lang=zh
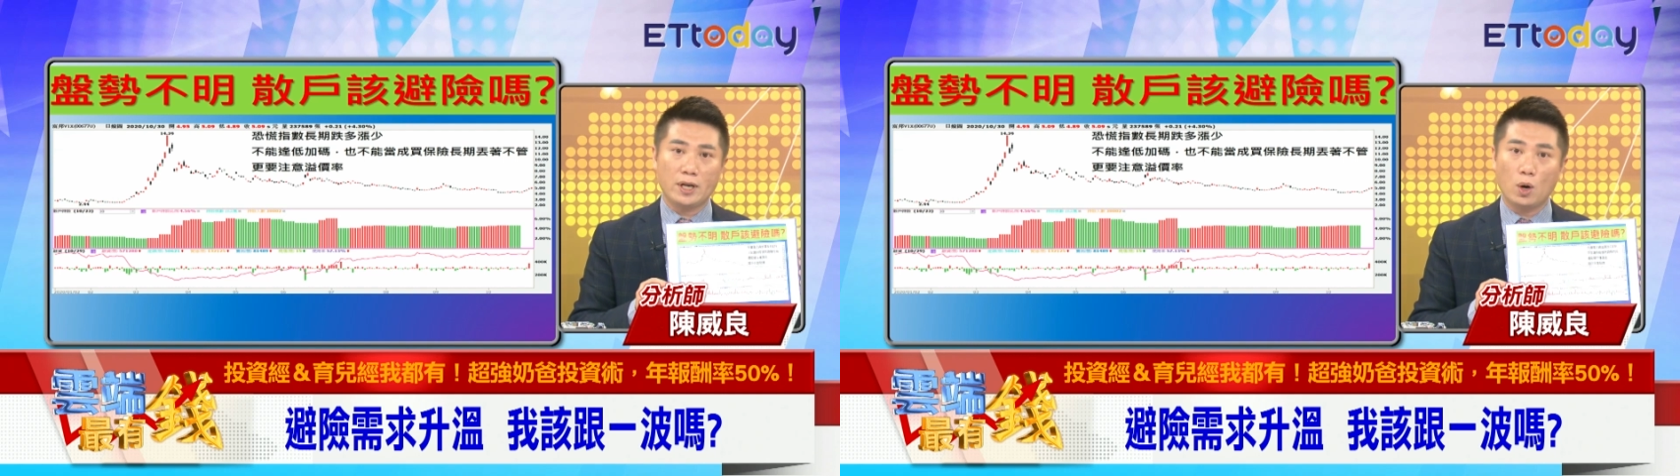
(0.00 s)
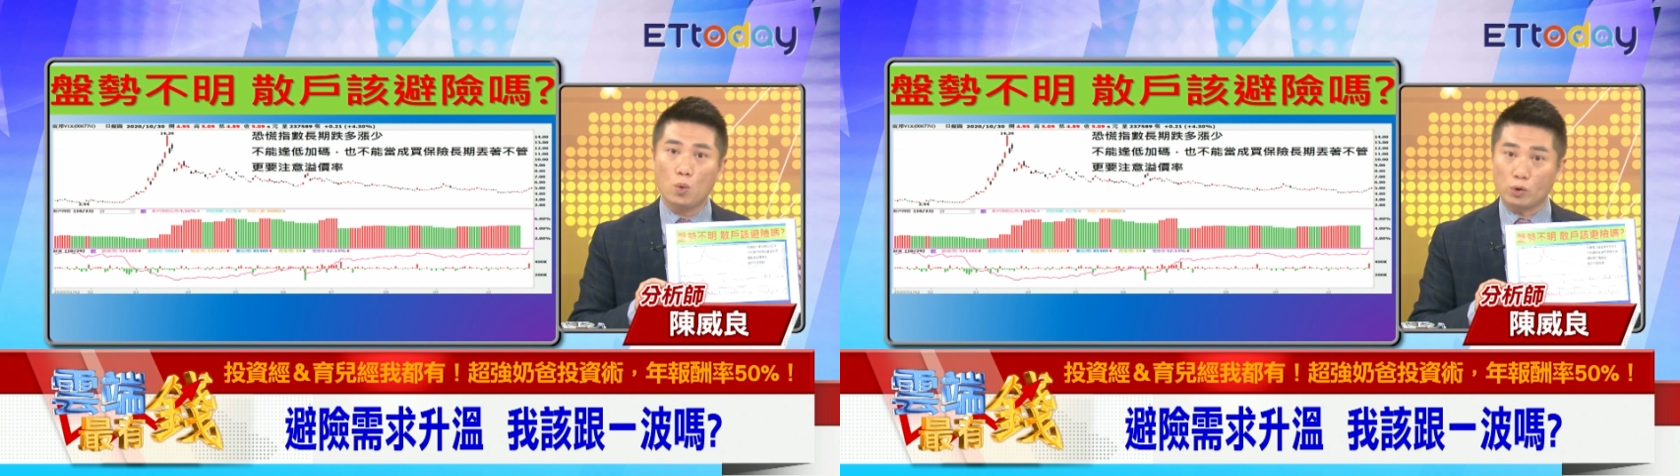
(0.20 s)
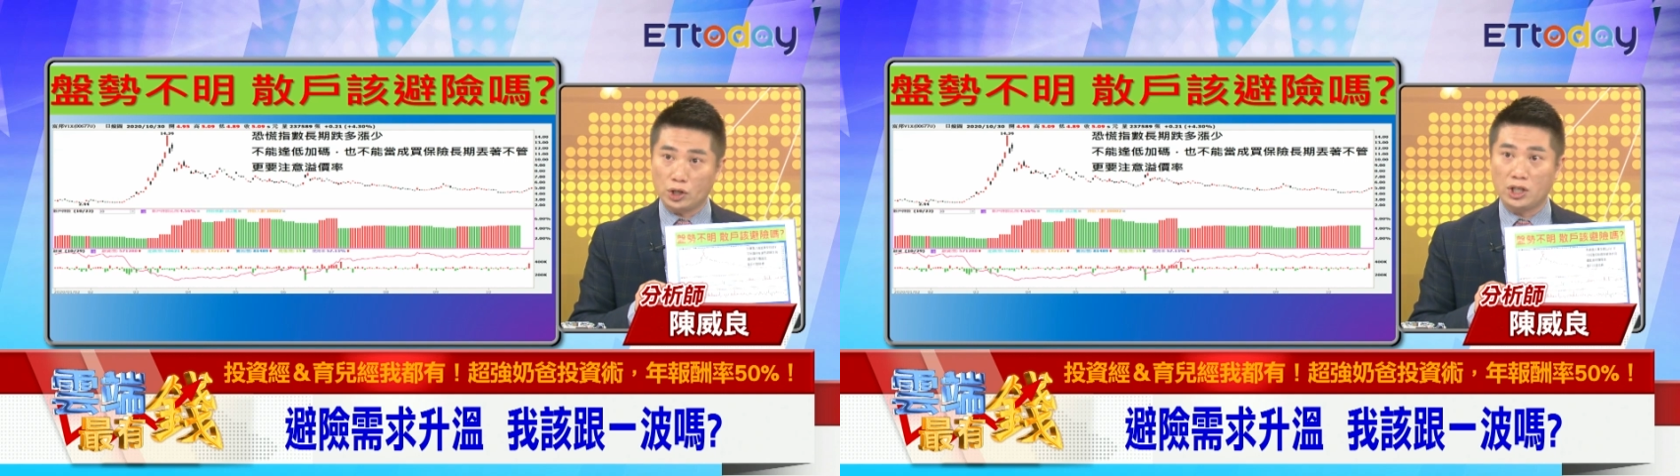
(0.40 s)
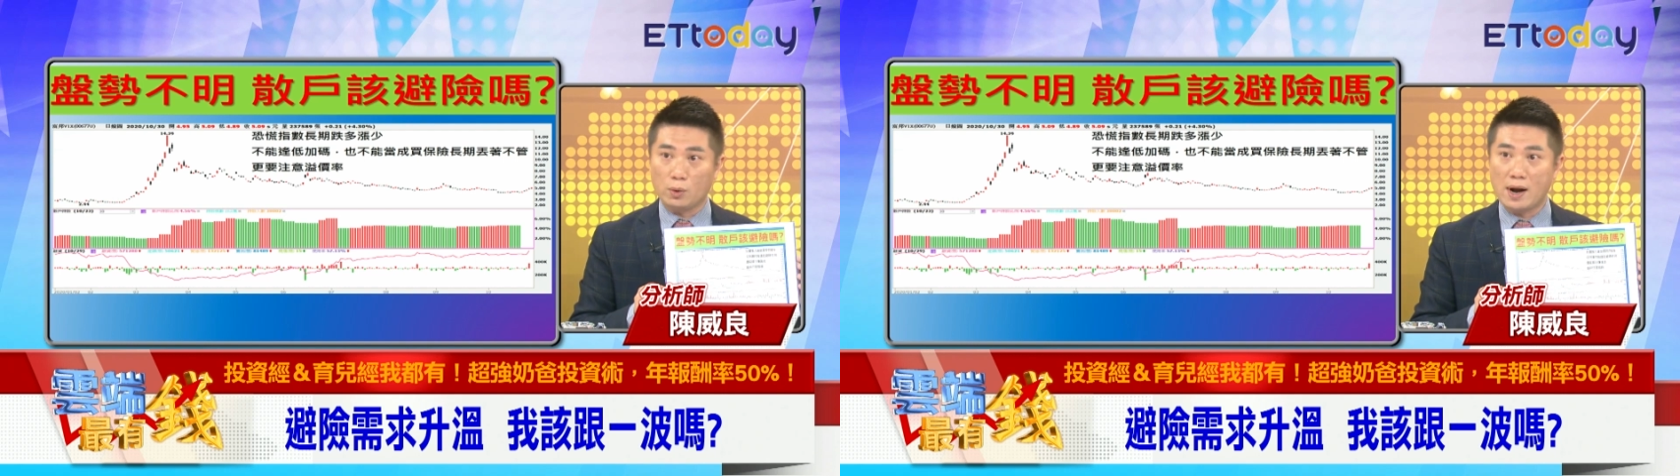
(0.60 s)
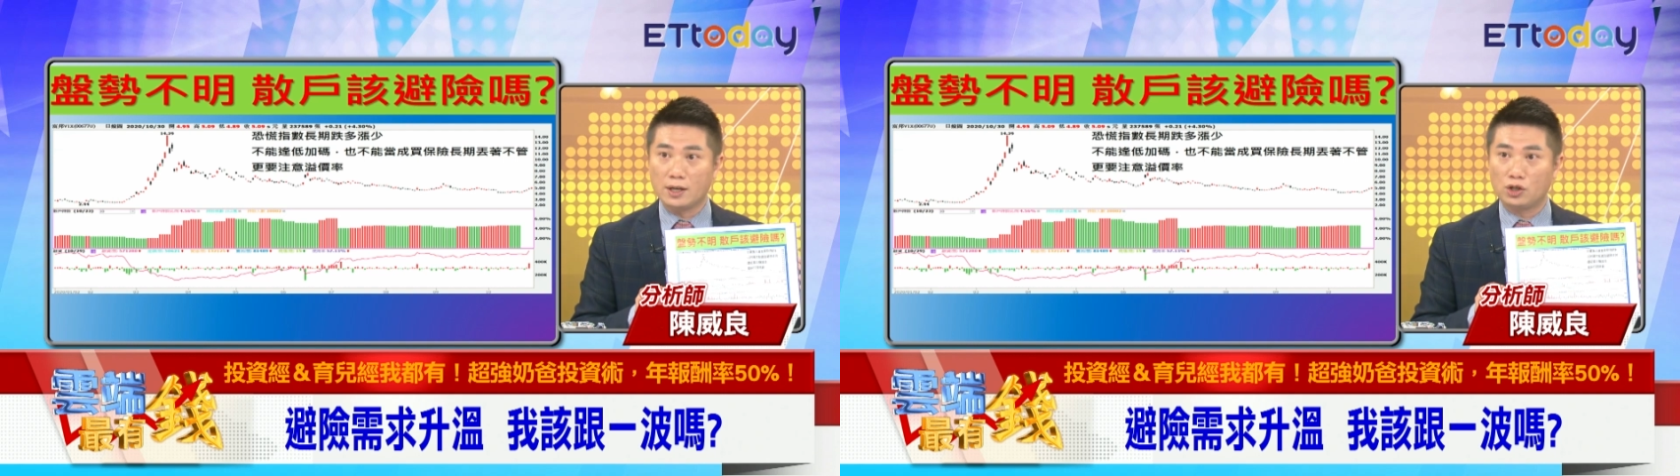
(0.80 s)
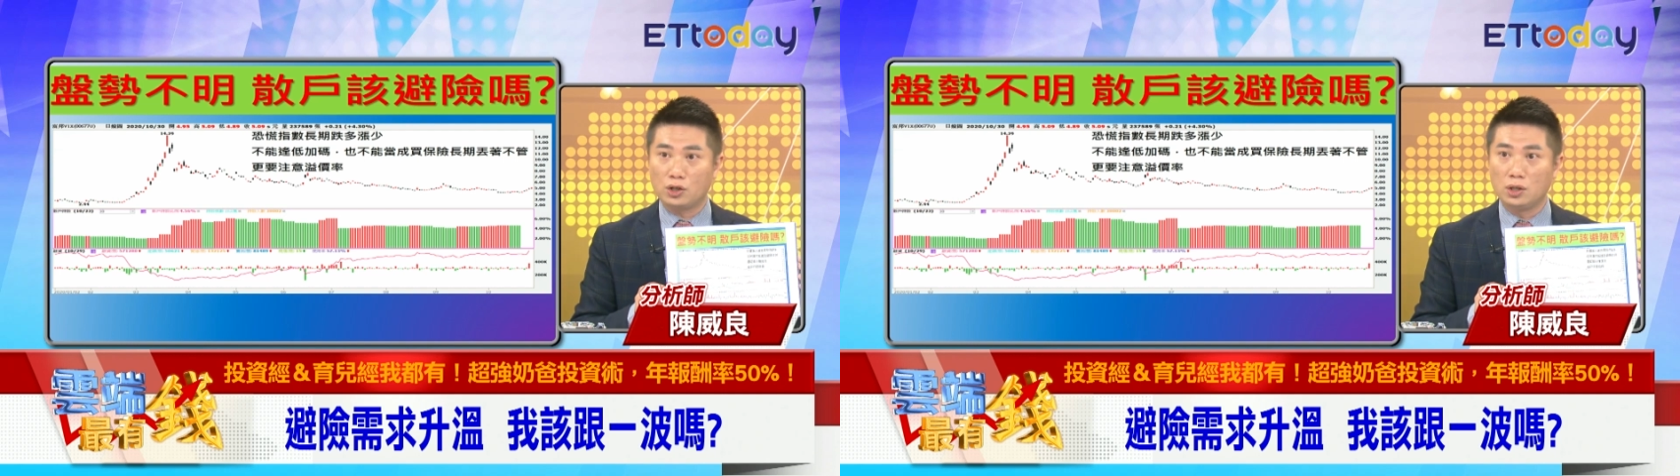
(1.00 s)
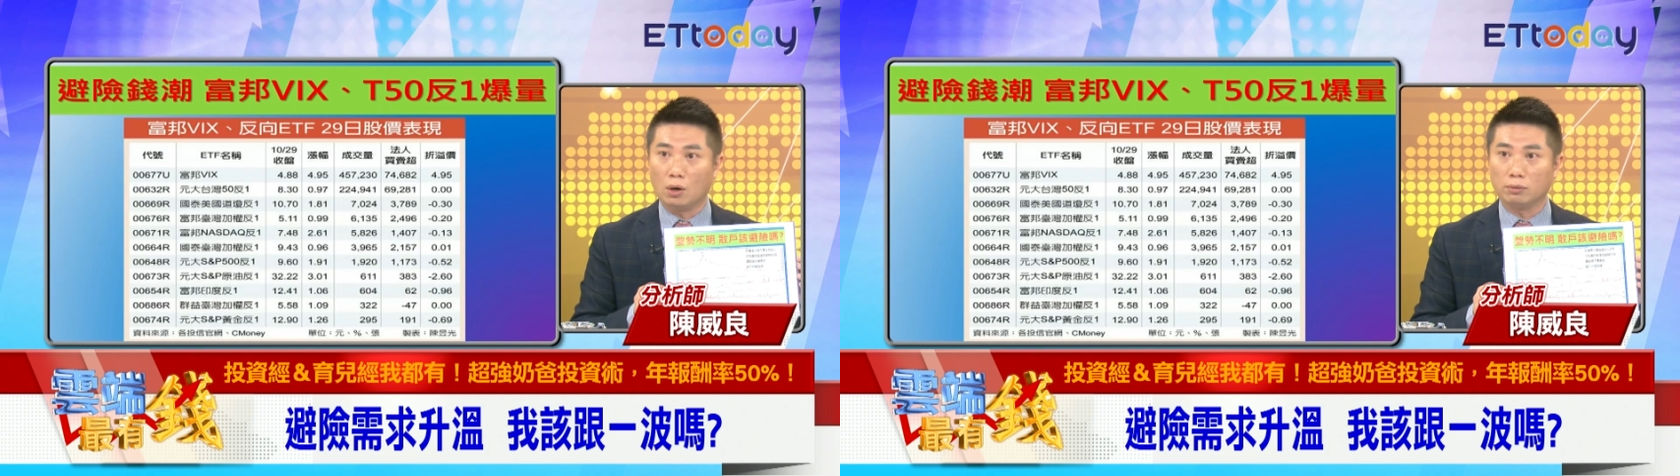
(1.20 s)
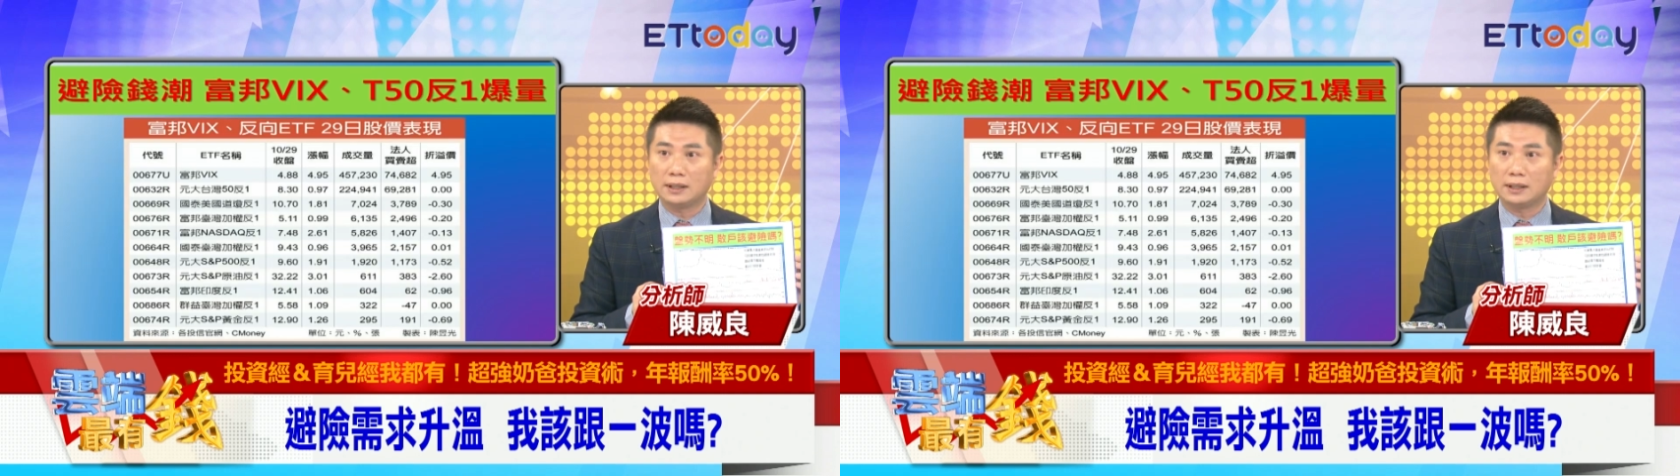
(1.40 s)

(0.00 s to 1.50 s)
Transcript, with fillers: 也有五十几万人持有。